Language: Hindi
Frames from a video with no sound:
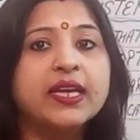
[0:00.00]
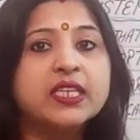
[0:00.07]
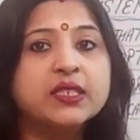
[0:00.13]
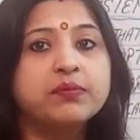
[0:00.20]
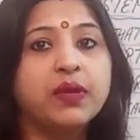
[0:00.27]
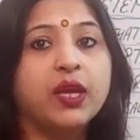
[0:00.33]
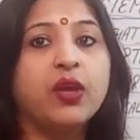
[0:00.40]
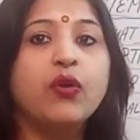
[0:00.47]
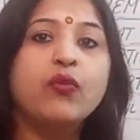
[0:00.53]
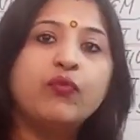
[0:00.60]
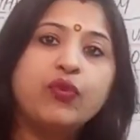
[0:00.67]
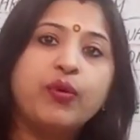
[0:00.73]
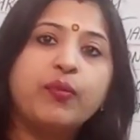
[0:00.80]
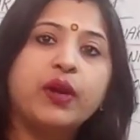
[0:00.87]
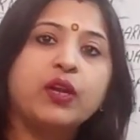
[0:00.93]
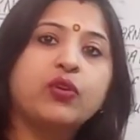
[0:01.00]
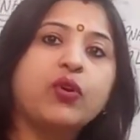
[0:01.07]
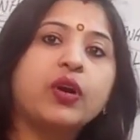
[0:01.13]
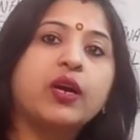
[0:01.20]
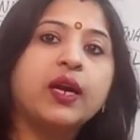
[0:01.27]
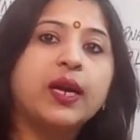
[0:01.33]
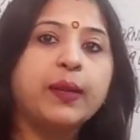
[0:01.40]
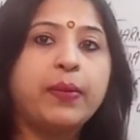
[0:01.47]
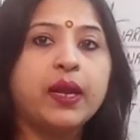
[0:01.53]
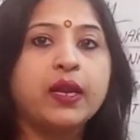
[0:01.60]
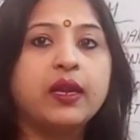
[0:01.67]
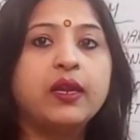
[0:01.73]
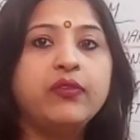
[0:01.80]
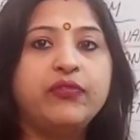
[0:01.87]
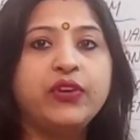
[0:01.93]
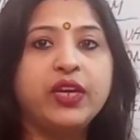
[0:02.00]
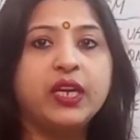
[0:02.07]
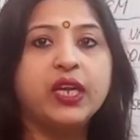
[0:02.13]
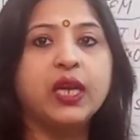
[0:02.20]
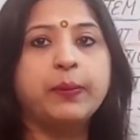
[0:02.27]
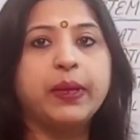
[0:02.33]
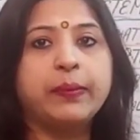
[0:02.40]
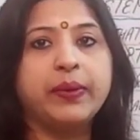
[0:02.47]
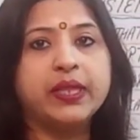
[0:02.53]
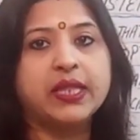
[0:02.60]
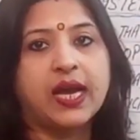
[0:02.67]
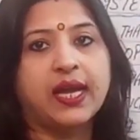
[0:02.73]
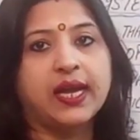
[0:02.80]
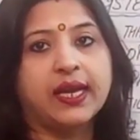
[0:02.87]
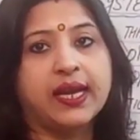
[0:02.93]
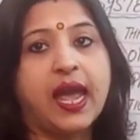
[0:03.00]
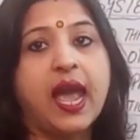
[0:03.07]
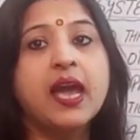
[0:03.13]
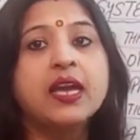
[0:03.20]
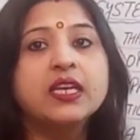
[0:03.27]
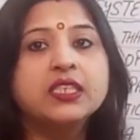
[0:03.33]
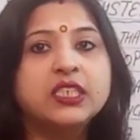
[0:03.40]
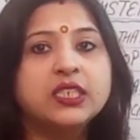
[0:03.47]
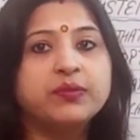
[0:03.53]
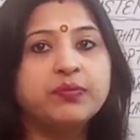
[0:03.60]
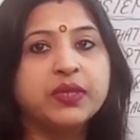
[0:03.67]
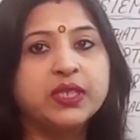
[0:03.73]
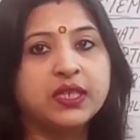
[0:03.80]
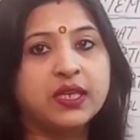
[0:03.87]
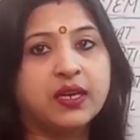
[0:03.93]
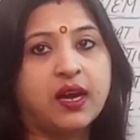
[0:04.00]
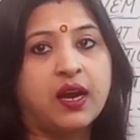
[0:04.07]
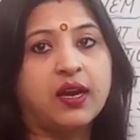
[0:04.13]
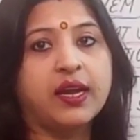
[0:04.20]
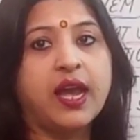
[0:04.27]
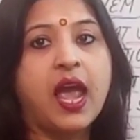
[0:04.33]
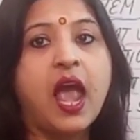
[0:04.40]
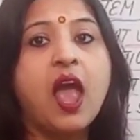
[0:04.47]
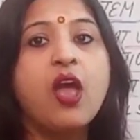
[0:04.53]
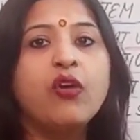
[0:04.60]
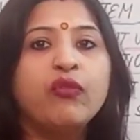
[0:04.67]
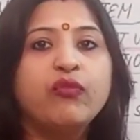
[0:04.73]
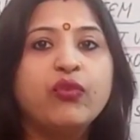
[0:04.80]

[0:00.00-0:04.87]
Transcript: इसमें वुमन को कई बार इंफीरियर भी बताया गया है जिसमें ये कहा गया है